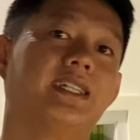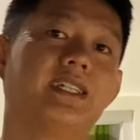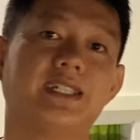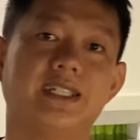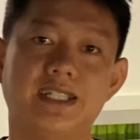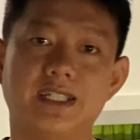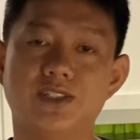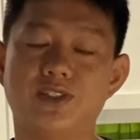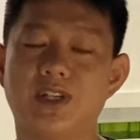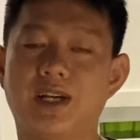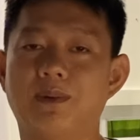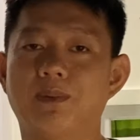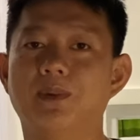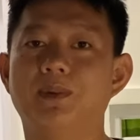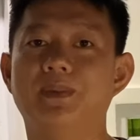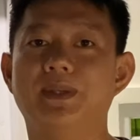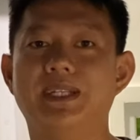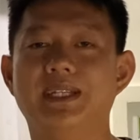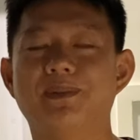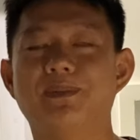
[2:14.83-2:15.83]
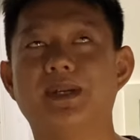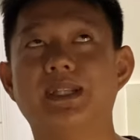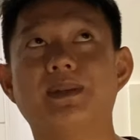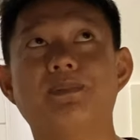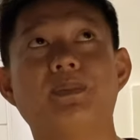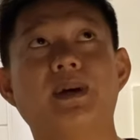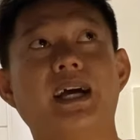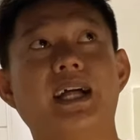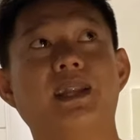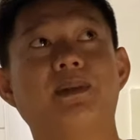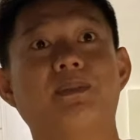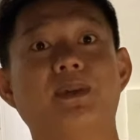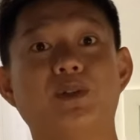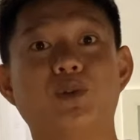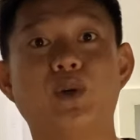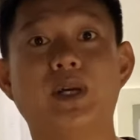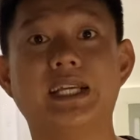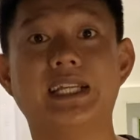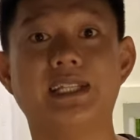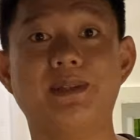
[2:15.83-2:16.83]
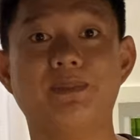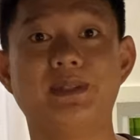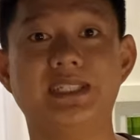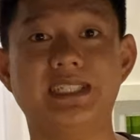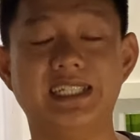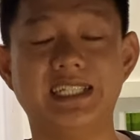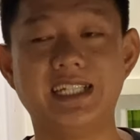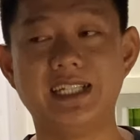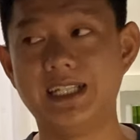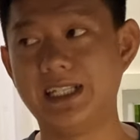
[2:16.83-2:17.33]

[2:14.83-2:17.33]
ke Sukabumi. Gimana pengalaman gue nginep di sini?